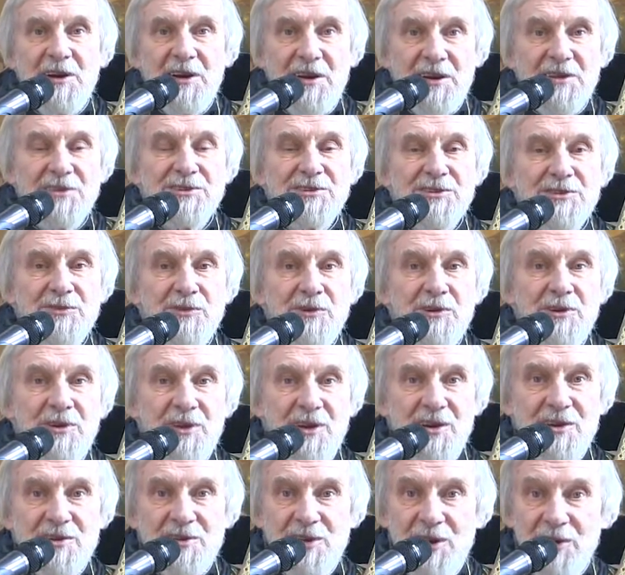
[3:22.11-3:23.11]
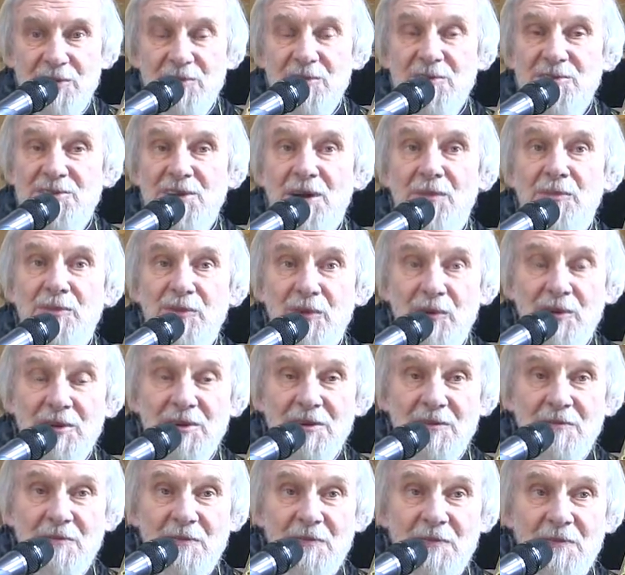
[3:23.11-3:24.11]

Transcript: крест свой и следуй за мной.